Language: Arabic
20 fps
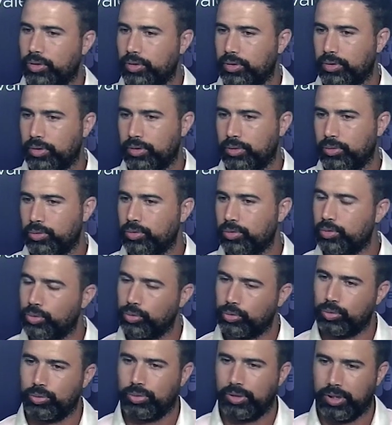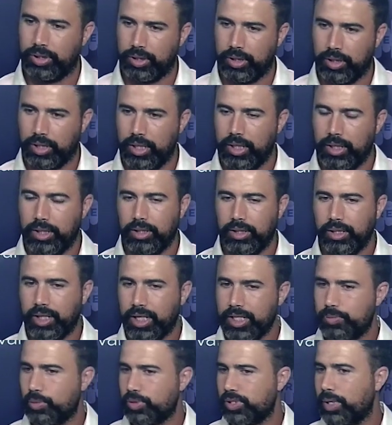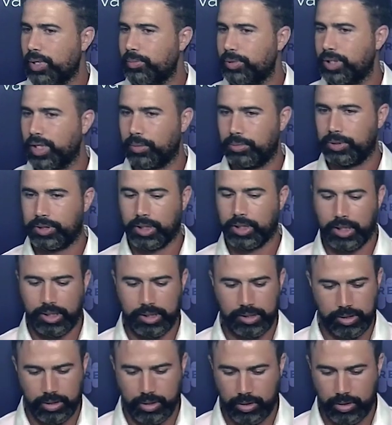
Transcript: هذايا عملوا لنا فورماسيون وقت اللي الحمد لله